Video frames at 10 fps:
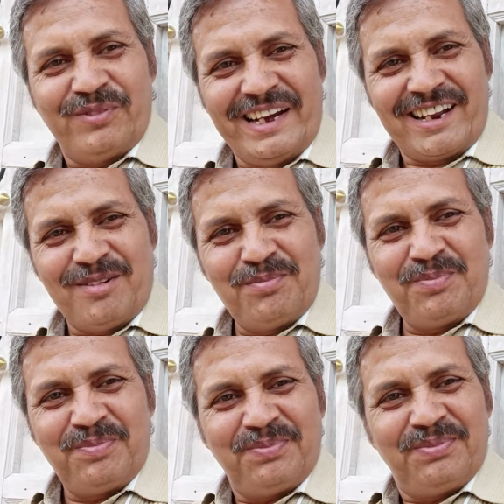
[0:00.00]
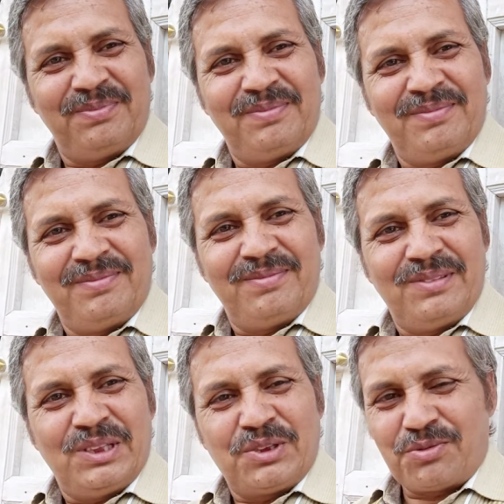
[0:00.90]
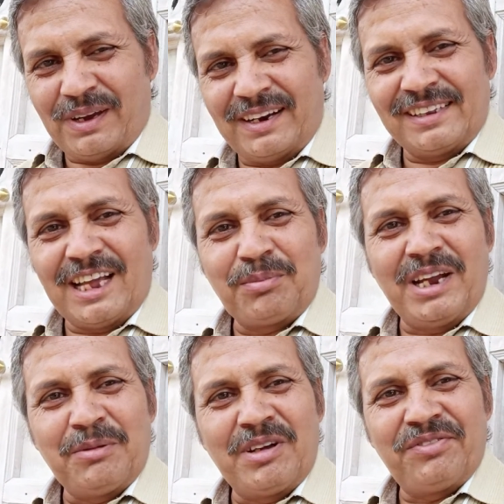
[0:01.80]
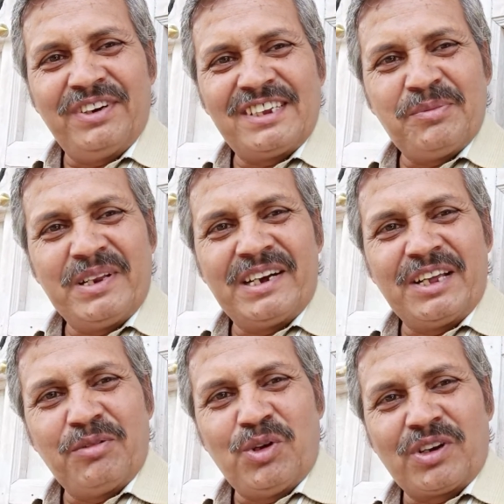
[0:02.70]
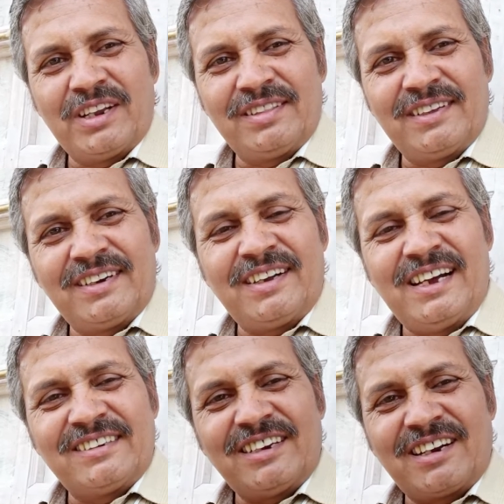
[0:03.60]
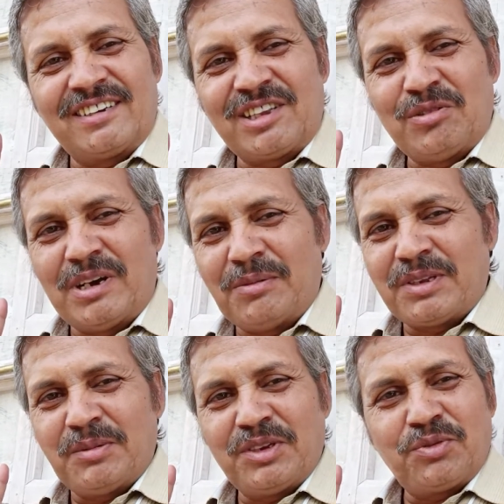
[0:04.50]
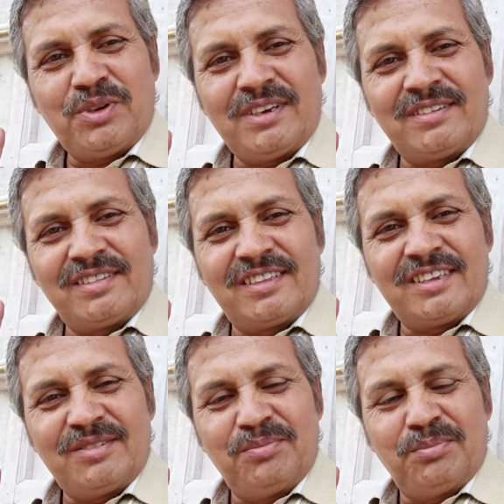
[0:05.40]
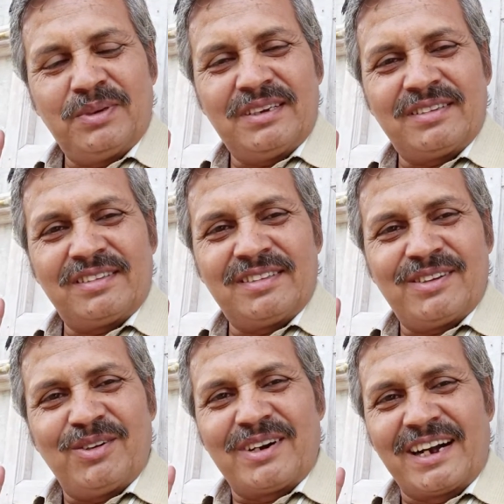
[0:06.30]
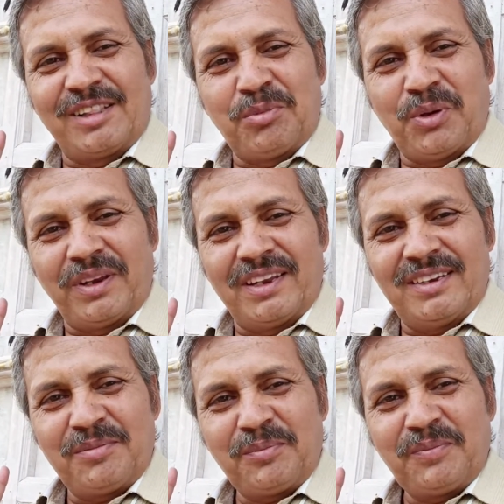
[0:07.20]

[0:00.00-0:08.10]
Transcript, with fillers: वेलकम स्वागत है आपका एक बार फिर से मेरे नए ब्लॉग के अंदर आशा करता हूँ आप सभी स्वस्थ मस्त और आनंद होंगे